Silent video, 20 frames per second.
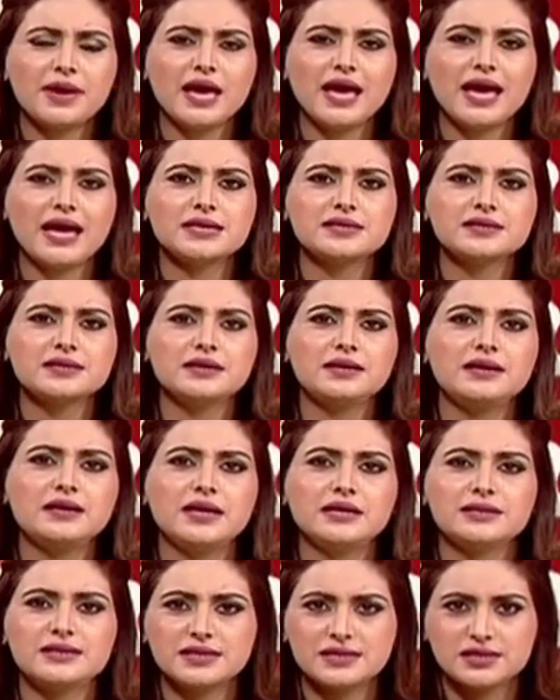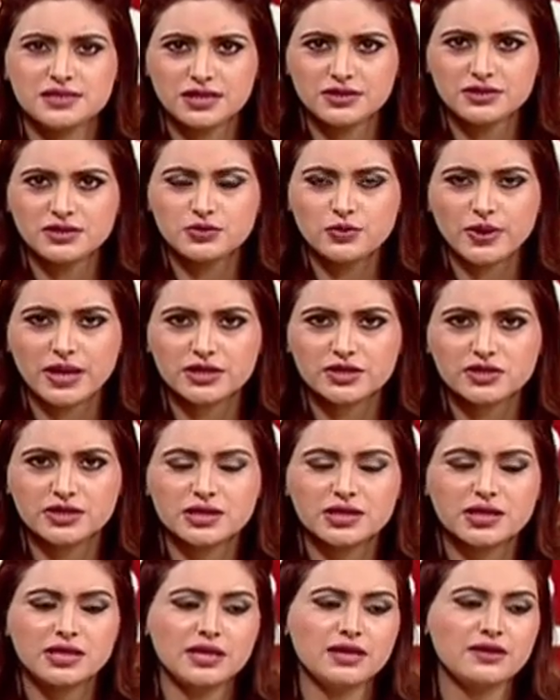में एज एन असिस्टेंट
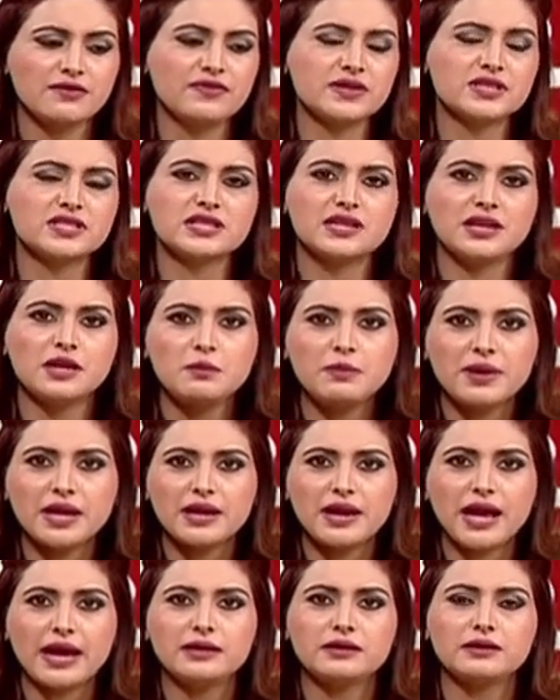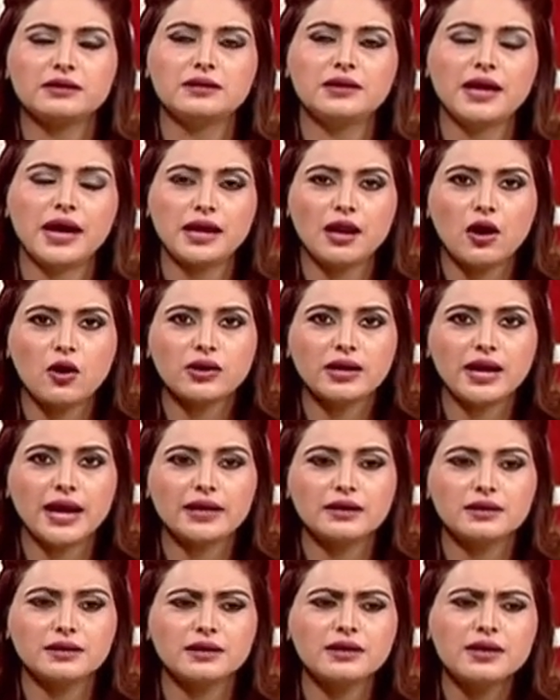डायरेक्टर की फिर स्क्रीन प्ले राइटर डायलॉग
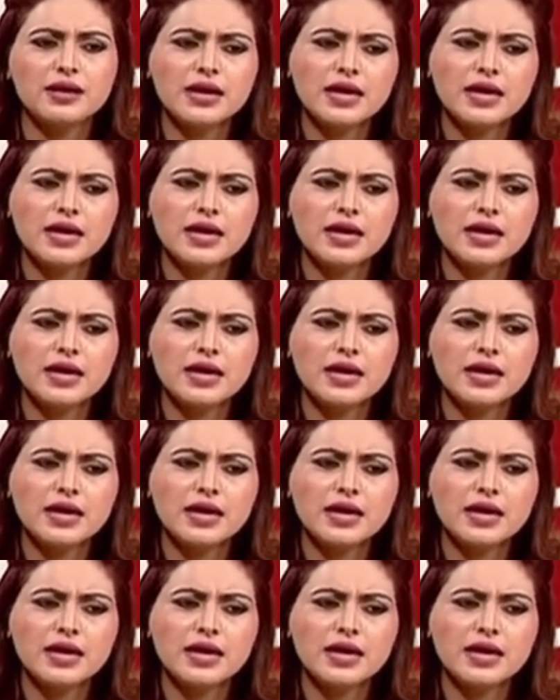राइटर